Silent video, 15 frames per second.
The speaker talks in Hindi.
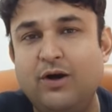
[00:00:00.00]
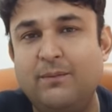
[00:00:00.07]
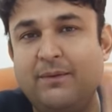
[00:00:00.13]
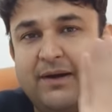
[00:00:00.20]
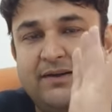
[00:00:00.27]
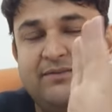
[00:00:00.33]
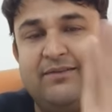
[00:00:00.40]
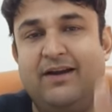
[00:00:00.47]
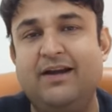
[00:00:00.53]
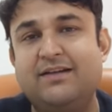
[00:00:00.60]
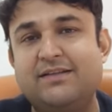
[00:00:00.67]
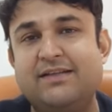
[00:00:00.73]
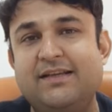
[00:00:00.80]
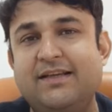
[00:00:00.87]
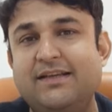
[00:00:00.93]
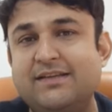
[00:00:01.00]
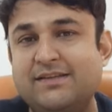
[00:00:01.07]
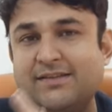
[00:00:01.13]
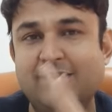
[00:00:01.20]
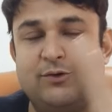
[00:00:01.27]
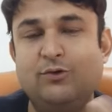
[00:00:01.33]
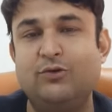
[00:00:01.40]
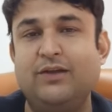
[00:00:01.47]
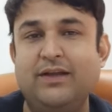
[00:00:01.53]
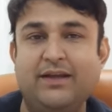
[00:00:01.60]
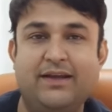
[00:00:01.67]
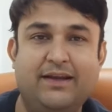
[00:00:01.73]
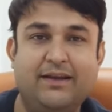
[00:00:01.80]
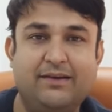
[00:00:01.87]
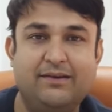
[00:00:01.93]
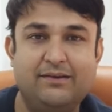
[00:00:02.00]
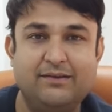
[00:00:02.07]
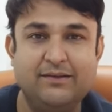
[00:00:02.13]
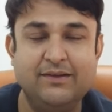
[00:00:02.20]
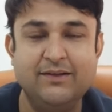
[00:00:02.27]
हमारे फ्लैट्स की जरूर देखिएगा